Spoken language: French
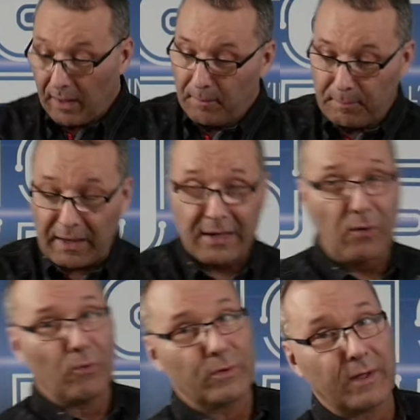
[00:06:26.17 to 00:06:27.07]
Par
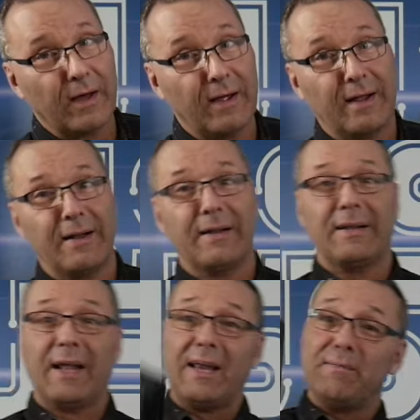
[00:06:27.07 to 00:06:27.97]
contre,
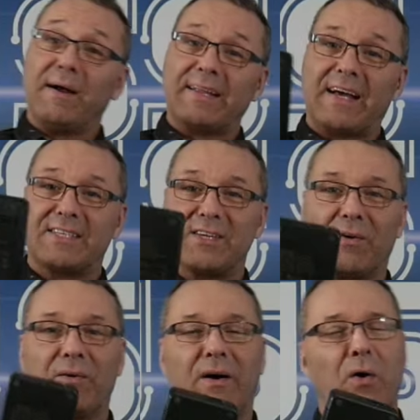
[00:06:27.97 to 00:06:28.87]

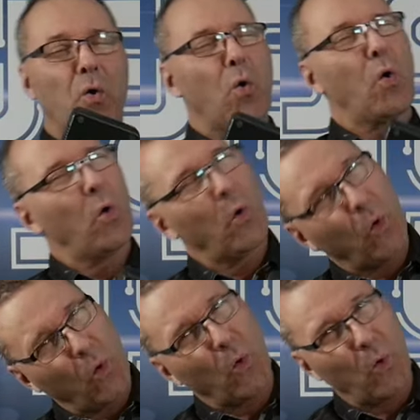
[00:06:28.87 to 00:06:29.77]
l'alimentation,
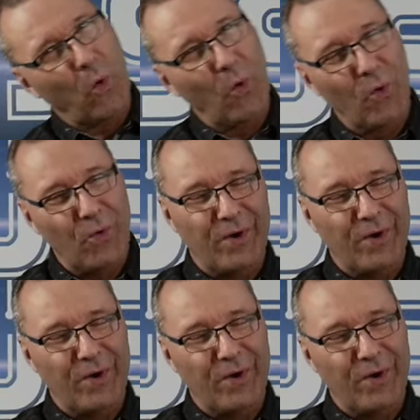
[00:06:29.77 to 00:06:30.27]
oh, oh,